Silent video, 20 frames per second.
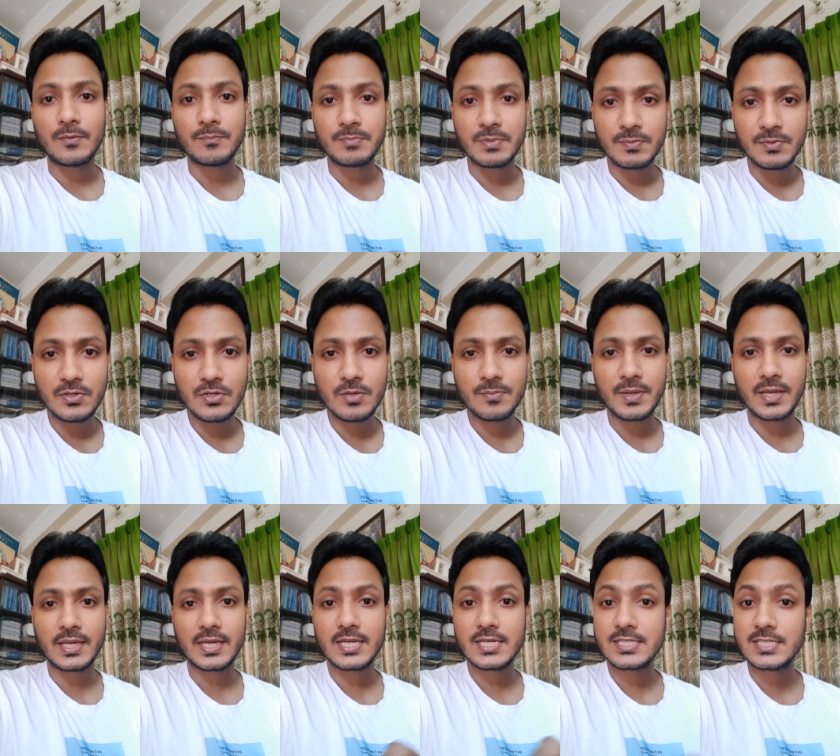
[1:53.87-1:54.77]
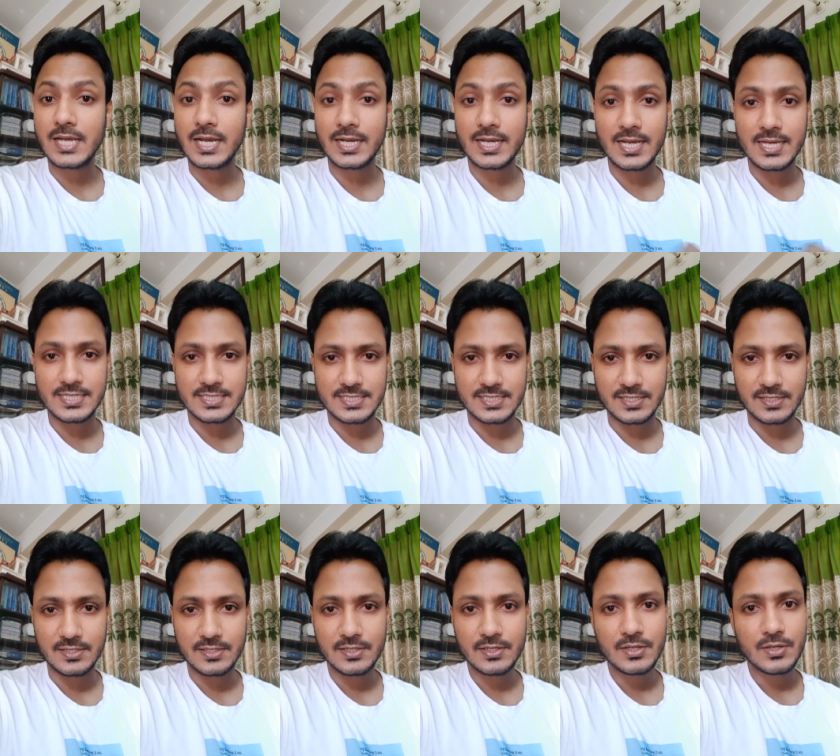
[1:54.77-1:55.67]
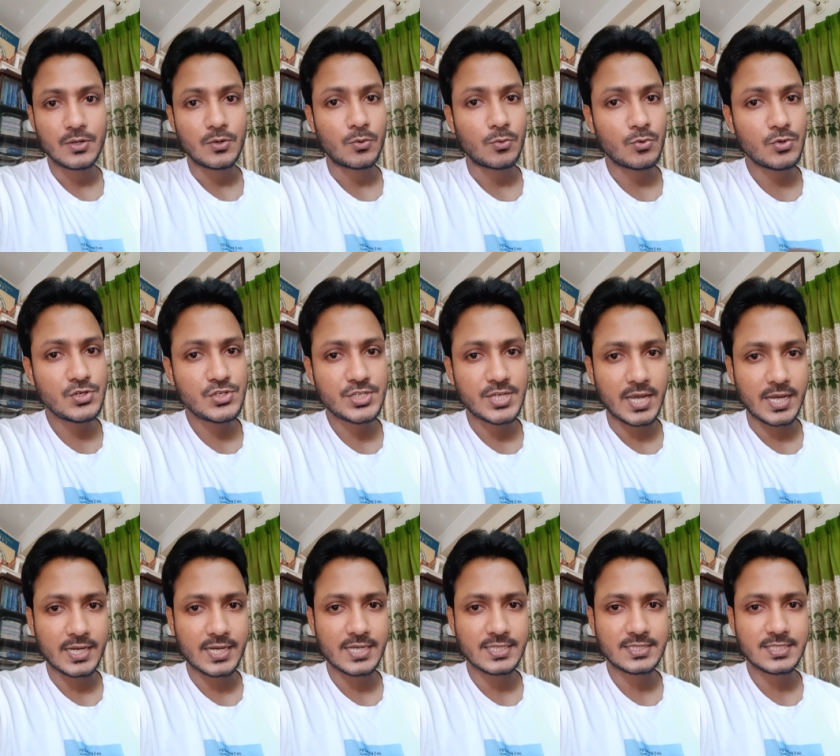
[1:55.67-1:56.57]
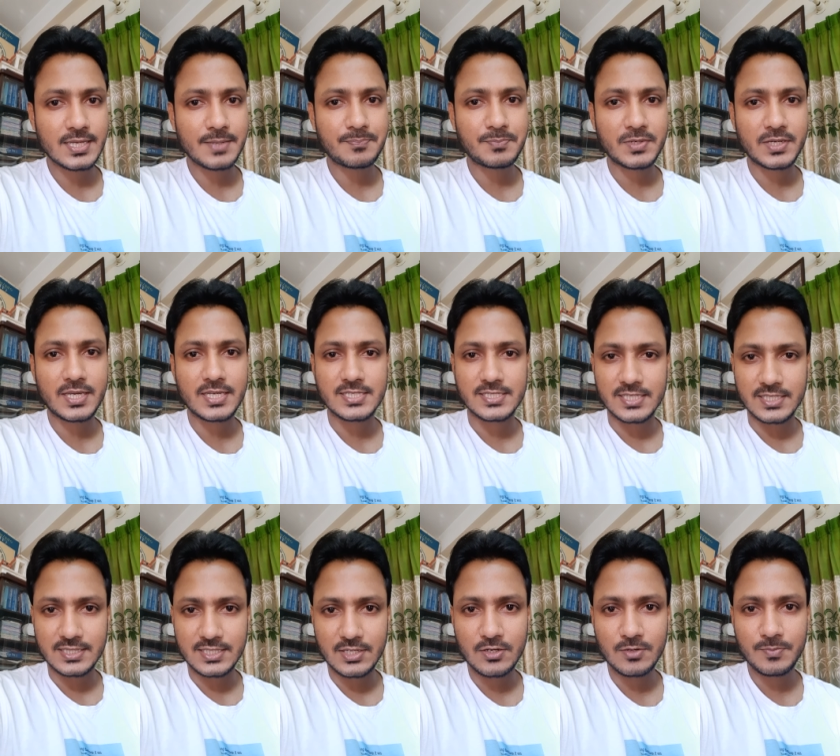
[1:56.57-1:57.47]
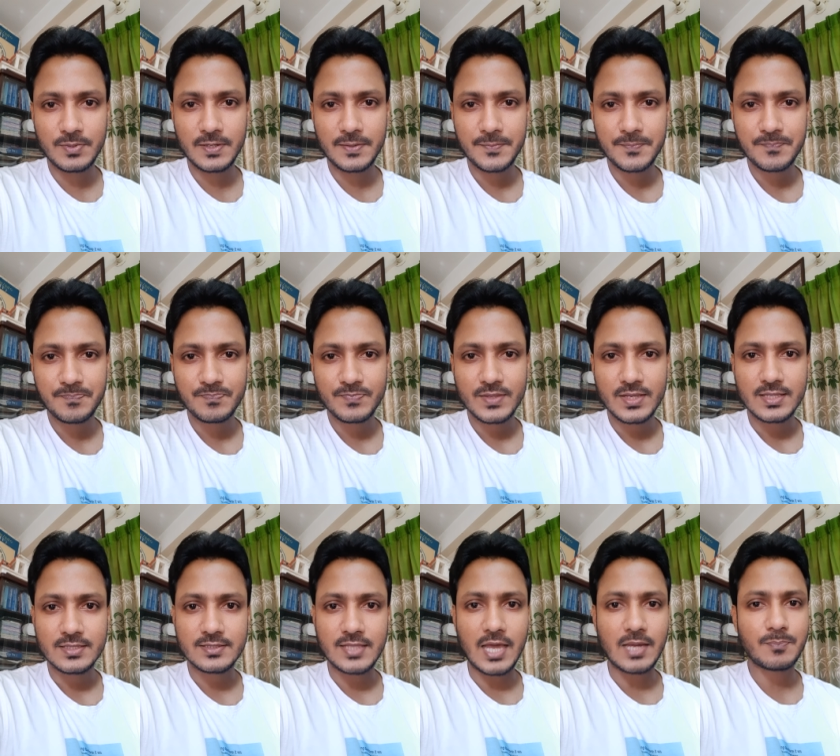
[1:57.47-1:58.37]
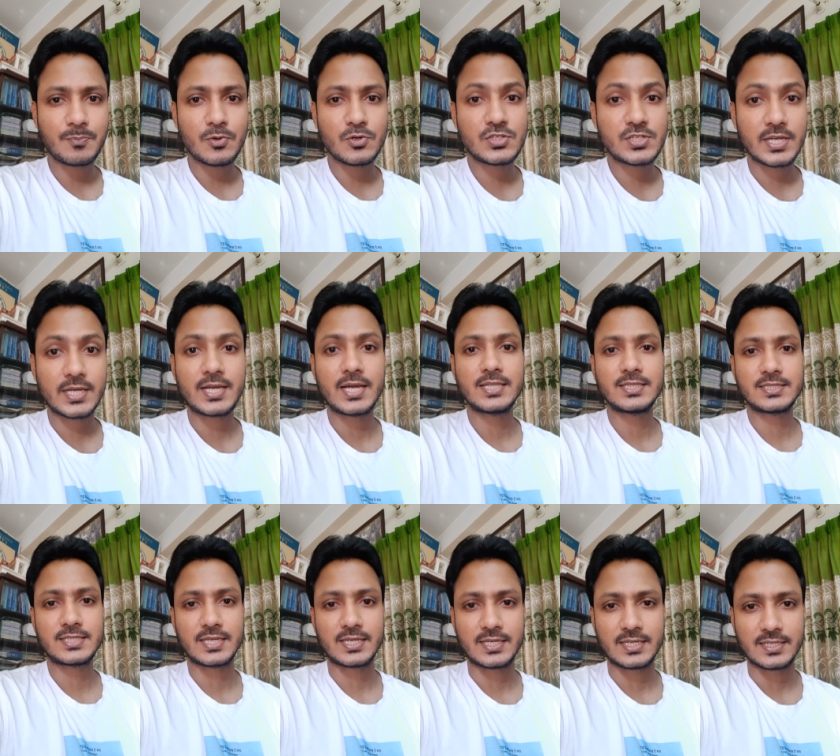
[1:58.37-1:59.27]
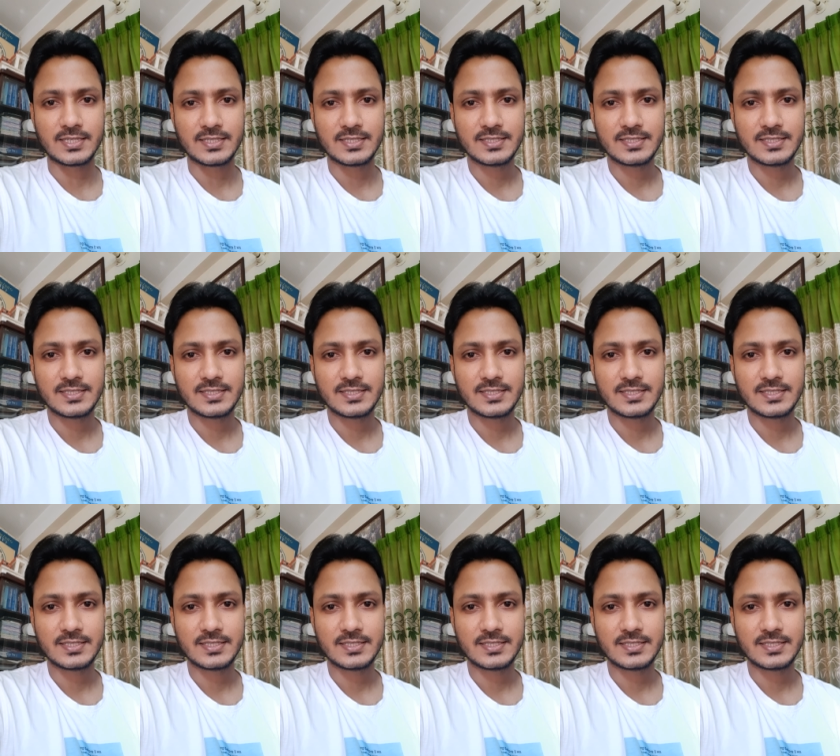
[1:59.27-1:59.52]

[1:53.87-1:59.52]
বিভিন্ন ব্যাংকের শাখা আছে ওই শাখাতে আপনাকে যেতে হবে তারপর সেখান থেকে